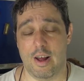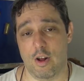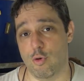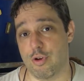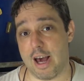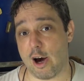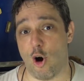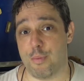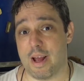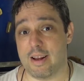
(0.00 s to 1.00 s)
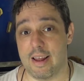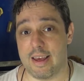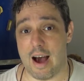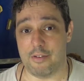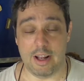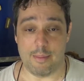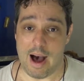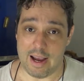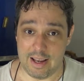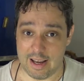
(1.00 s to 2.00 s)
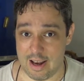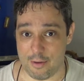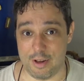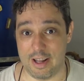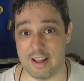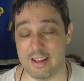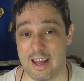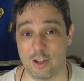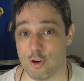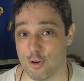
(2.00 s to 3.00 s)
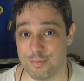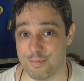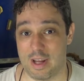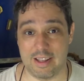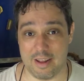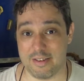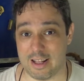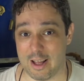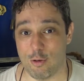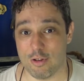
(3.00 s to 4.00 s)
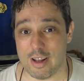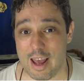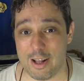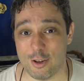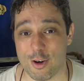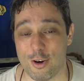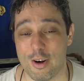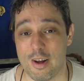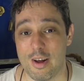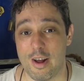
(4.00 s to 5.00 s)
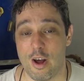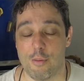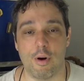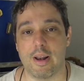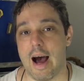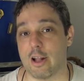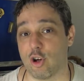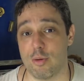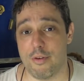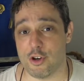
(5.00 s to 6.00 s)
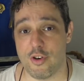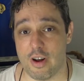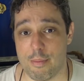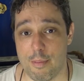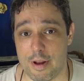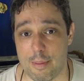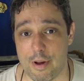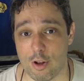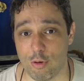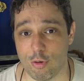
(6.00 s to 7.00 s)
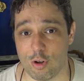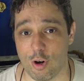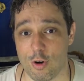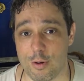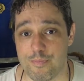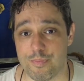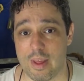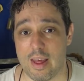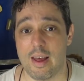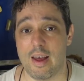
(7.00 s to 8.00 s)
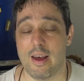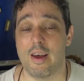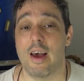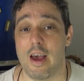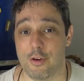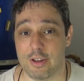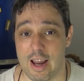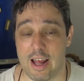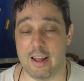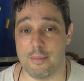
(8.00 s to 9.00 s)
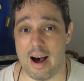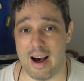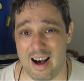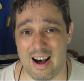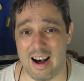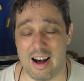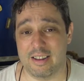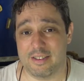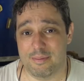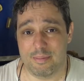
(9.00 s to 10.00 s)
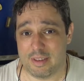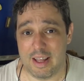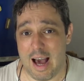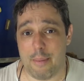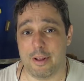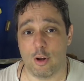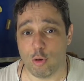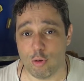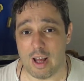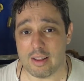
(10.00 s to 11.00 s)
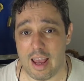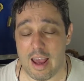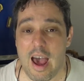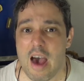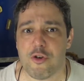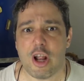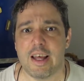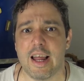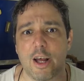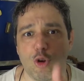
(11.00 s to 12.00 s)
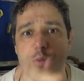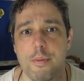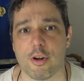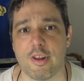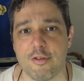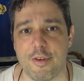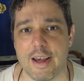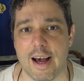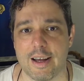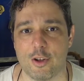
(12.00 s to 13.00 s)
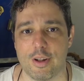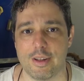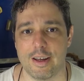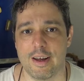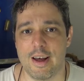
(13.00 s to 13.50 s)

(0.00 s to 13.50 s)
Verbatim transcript: l'unica copia delle chiavi della macchina che era finita dentro ed era stata chiusa dentro, poi il gatto che mi faceva la pipì dappertutto. E voi direte, ma ti capitano tutti a te? E eh, vorrà dire che tu mi porti sfiga, che tu a di.